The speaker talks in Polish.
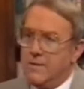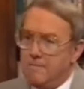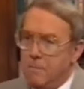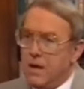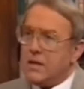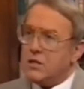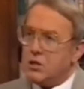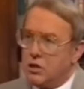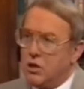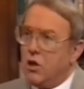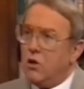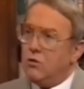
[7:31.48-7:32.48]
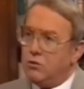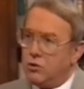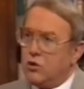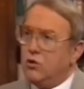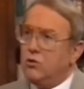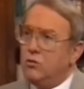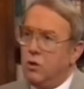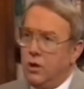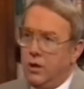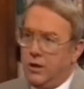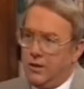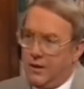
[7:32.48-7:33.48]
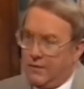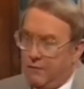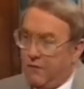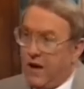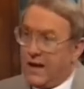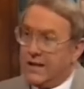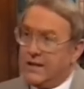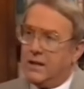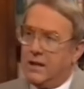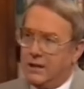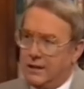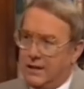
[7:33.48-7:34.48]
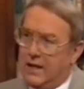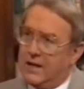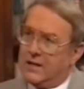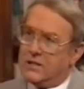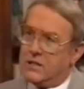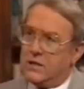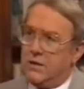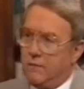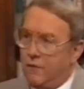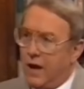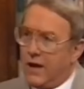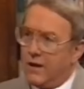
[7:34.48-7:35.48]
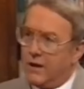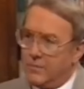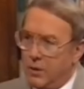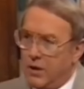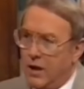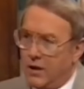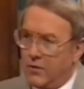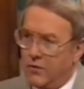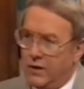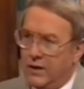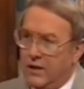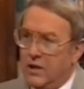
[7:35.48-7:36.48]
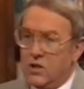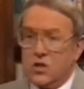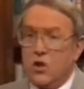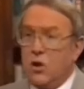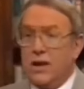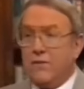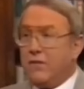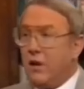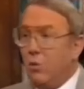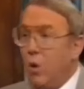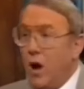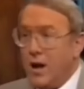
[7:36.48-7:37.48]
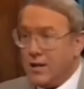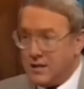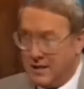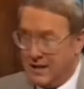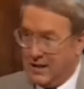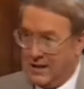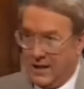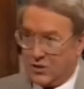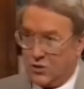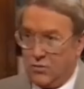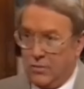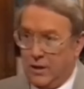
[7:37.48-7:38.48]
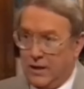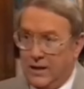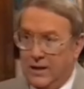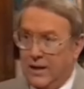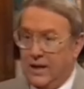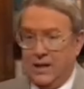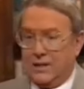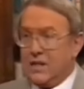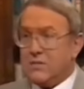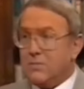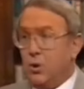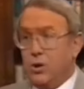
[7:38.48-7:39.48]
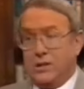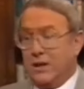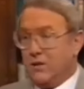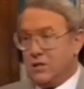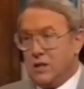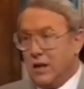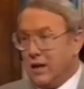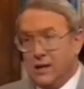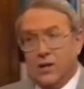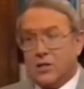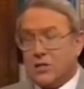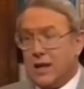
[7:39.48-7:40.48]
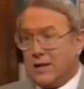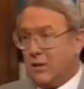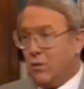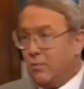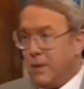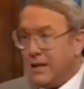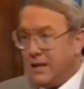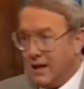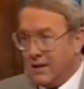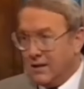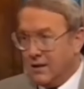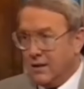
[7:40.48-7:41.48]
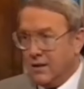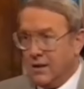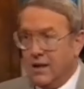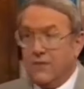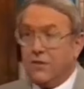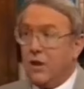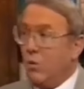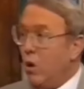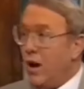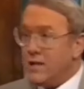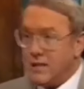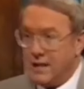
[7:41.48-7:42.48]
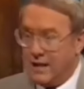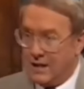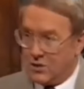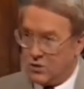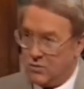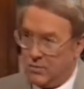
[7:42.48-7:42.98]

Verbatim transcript: Must go to the fight against violent pornography. Zatem gdyby były z tego jakieś dodatkowe pieniądze, na co się nie zanosi, całość